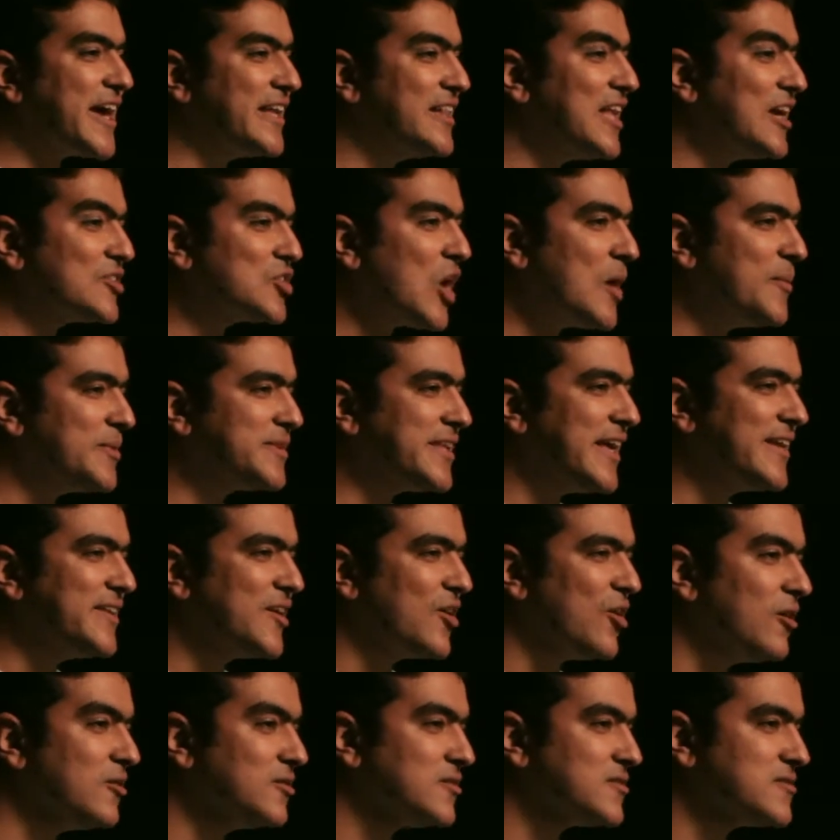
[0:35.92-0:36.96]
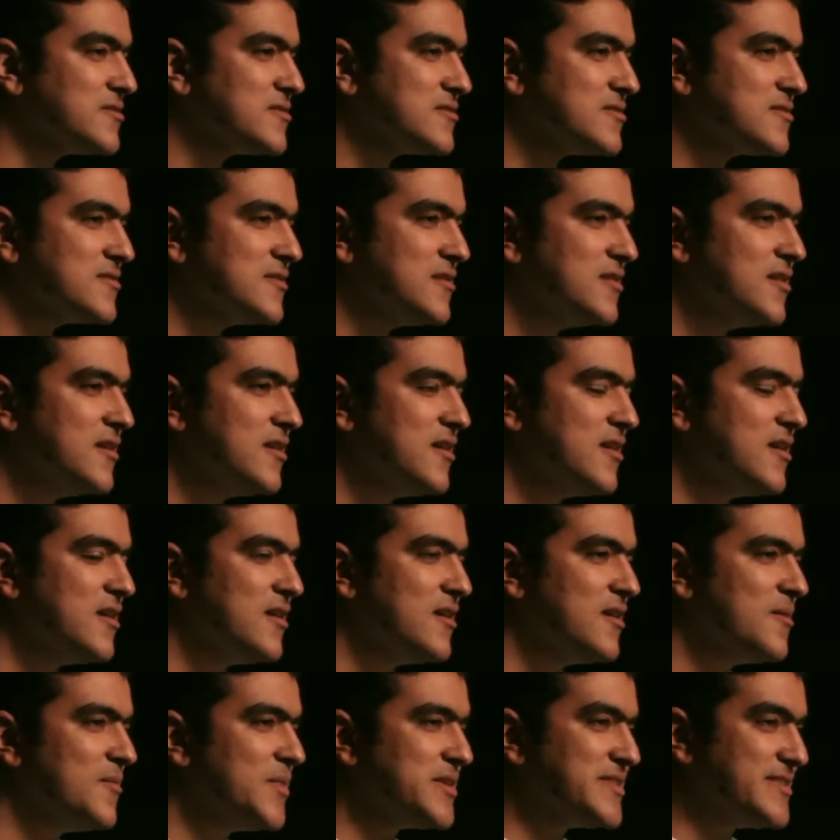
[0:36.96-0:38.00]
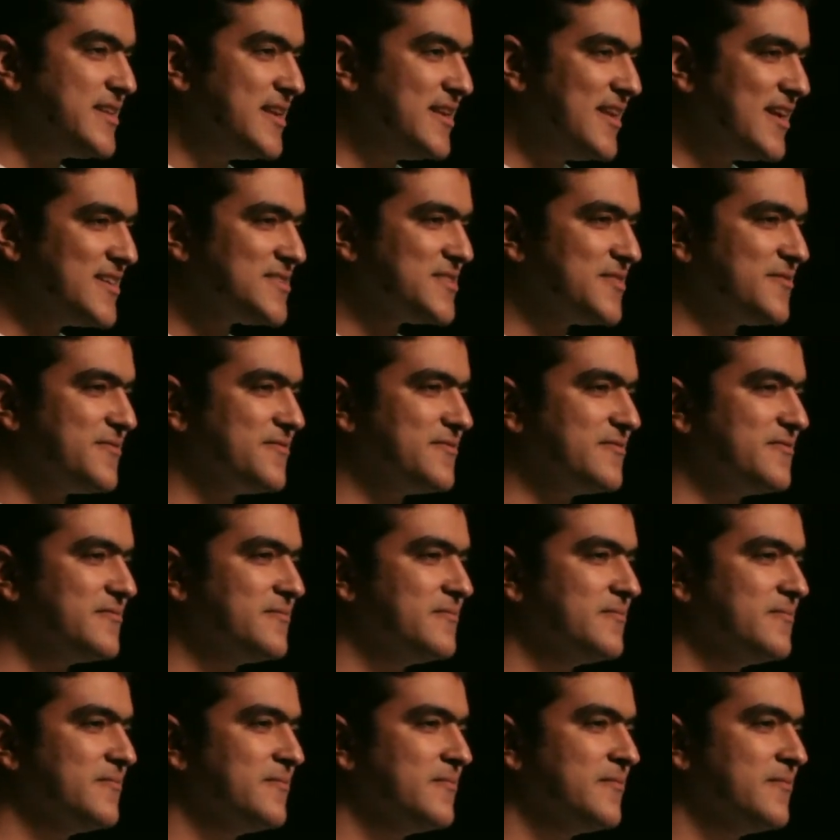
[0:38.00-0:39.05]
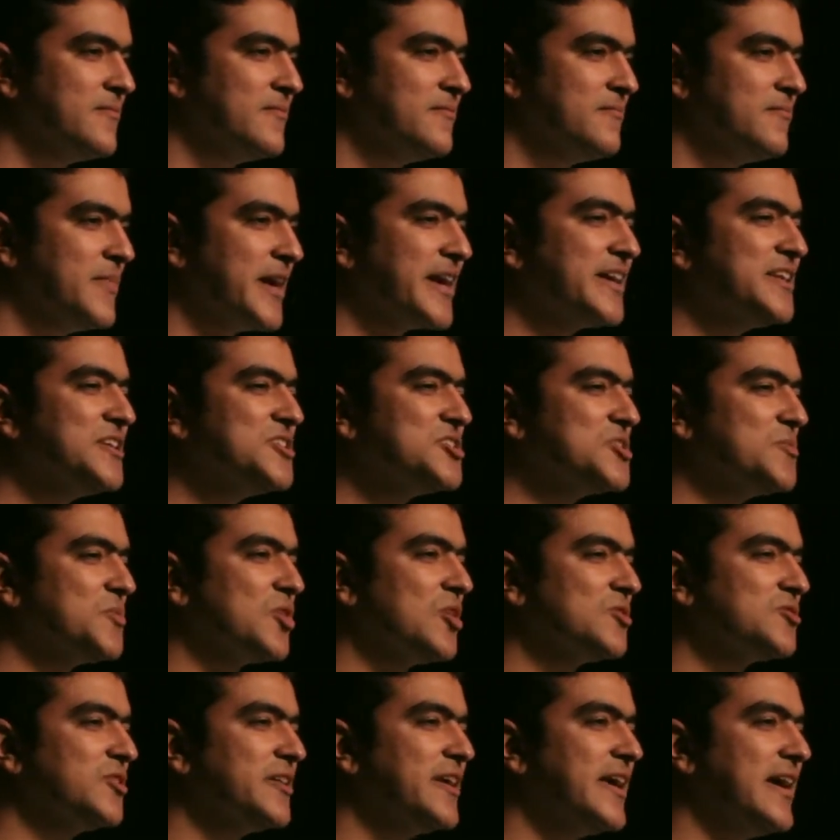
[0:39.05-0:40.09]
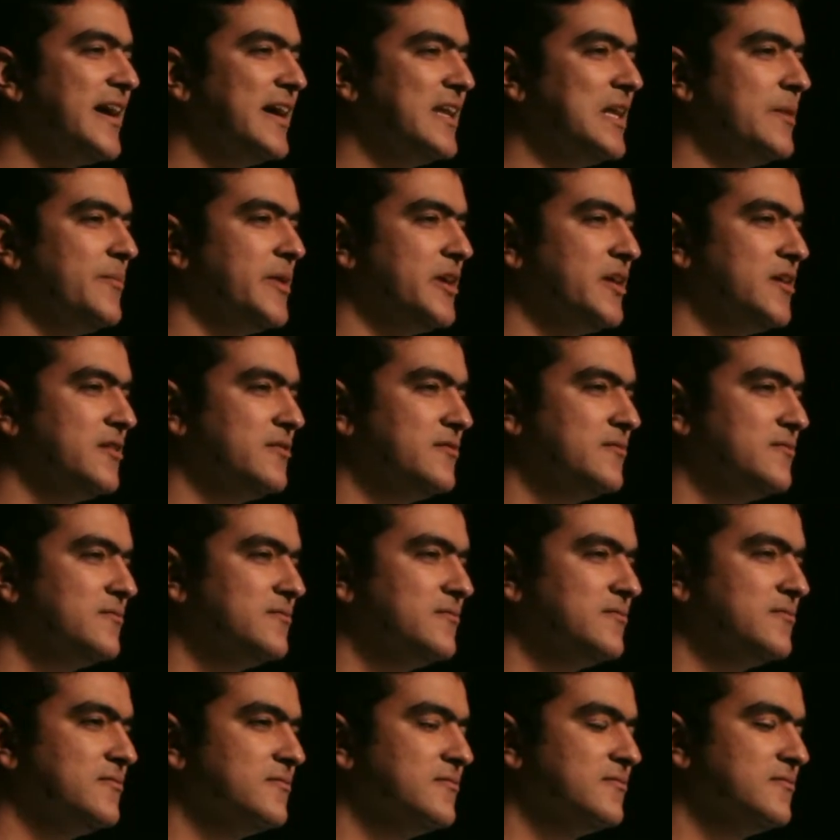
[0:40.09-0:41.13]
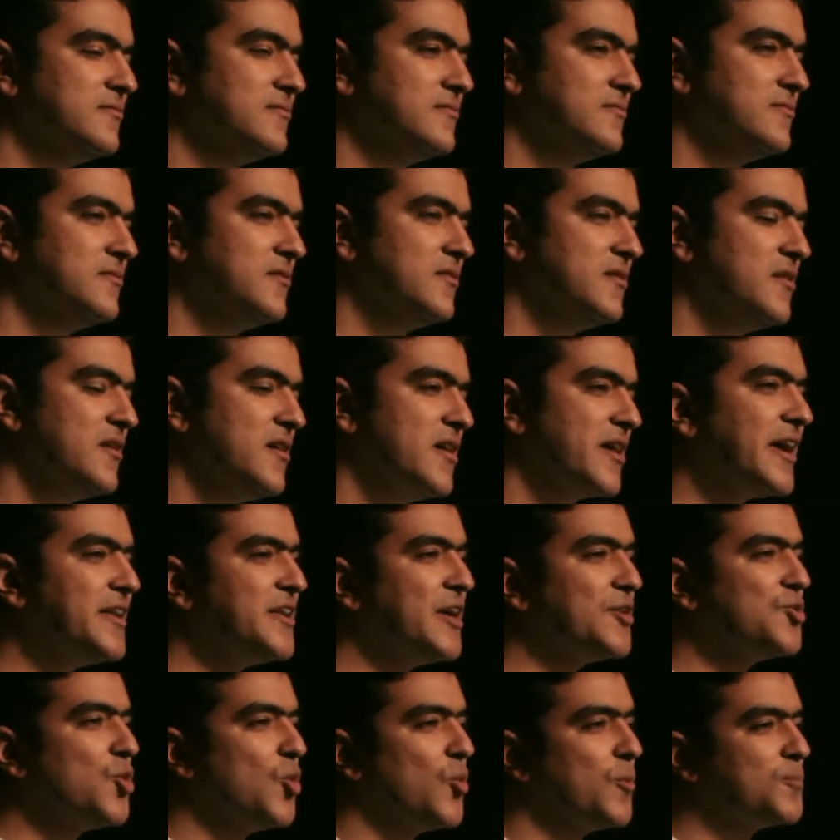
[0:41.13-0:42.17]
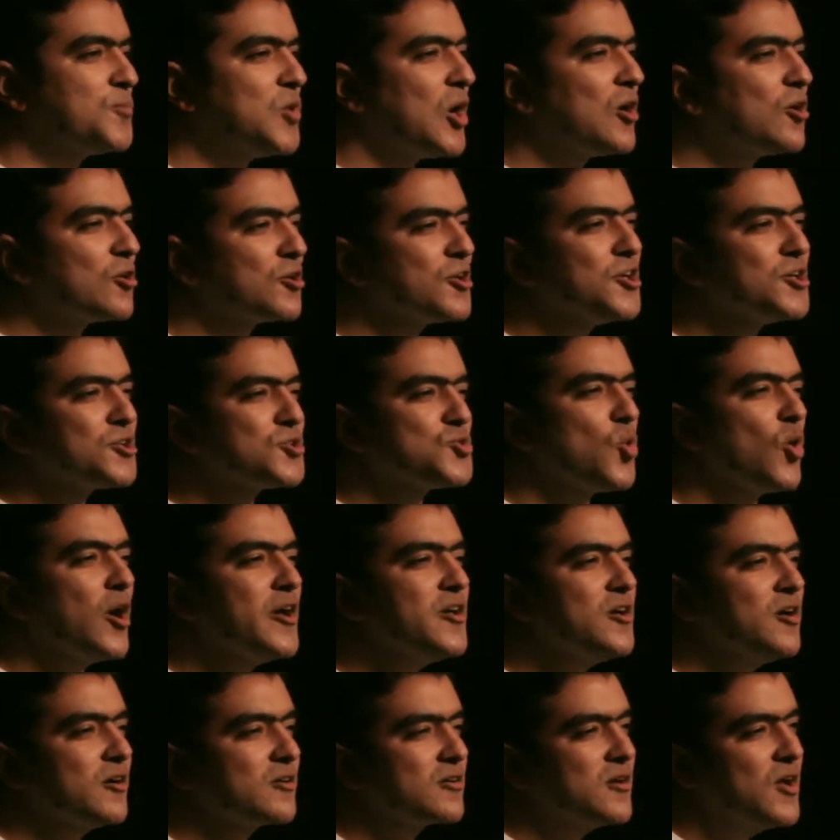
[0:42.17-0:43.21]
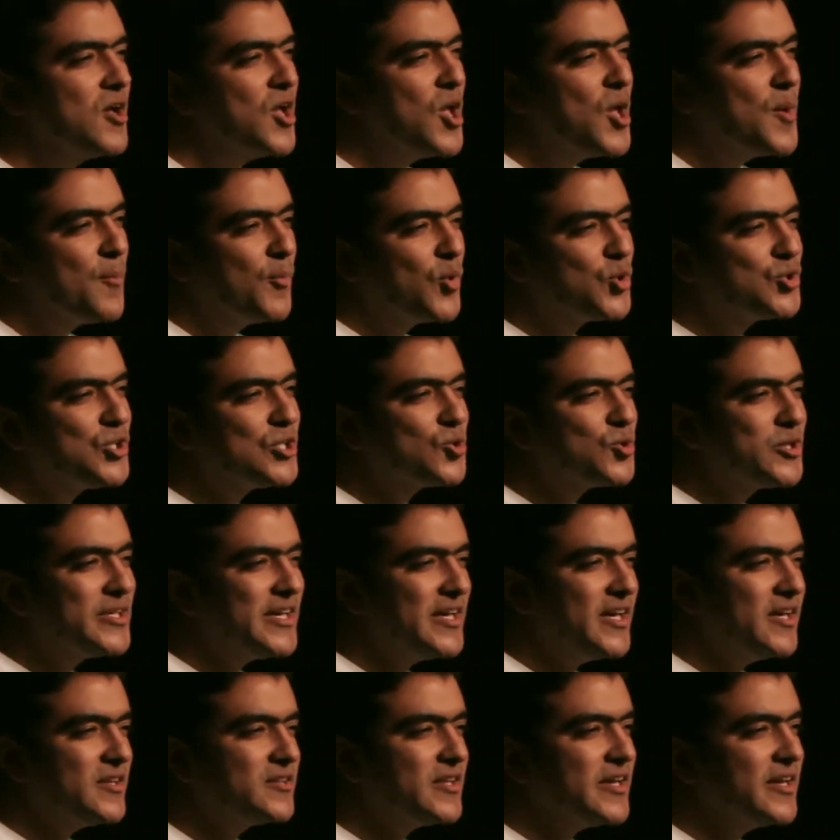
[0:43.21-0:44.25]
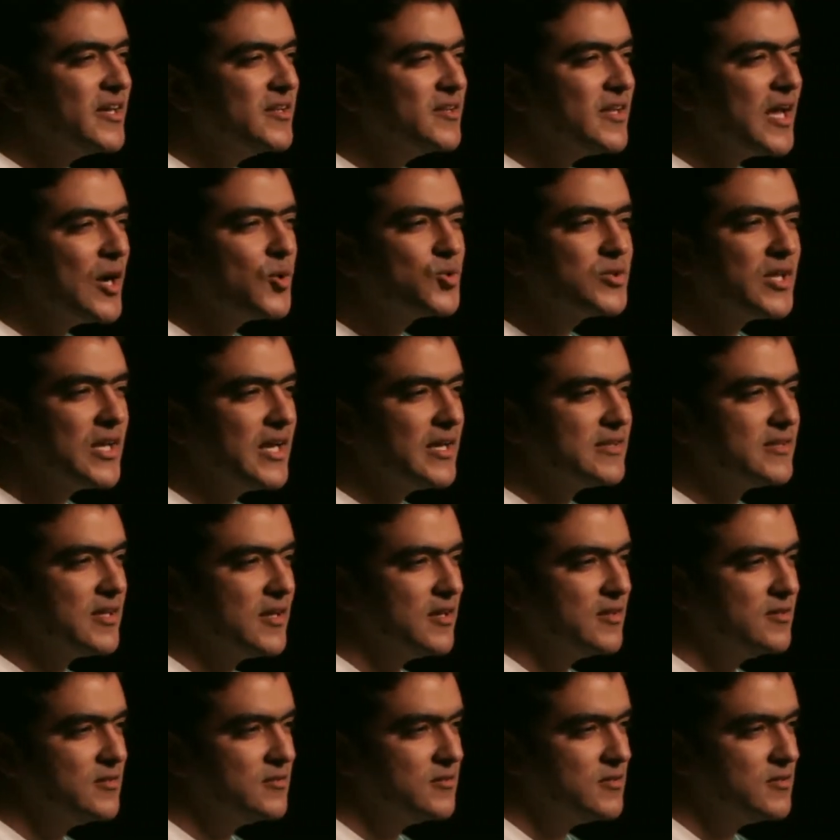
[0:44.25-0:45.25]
كان لها طعم تاني خالص بس للأسف ما كانتش متغطية إعلاميا كان يدوب تقرير صغير مدته دقيقتين أو ثلاثة